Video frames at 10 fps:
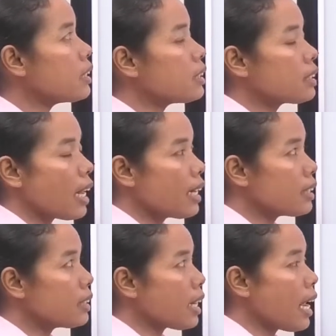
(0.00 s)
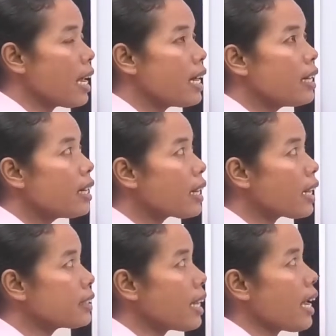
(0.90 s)
sạ rá rá
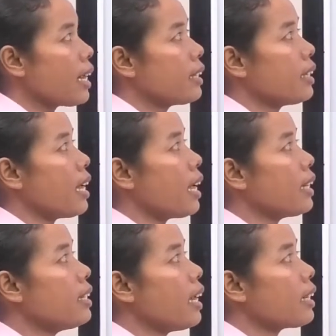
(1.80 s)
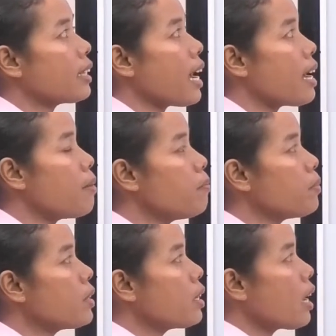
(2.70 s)
sạ cái nà nơi hàng đám
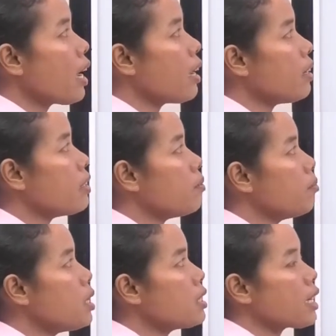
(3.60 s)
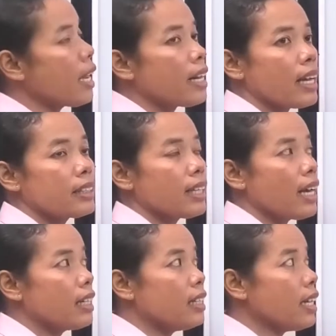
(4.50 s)
hỏi miên sạ rá sạ
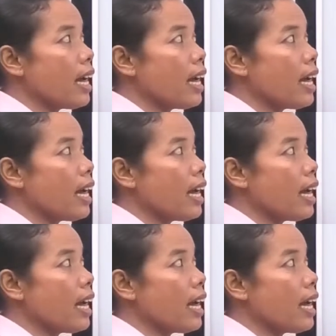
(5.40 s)
nơi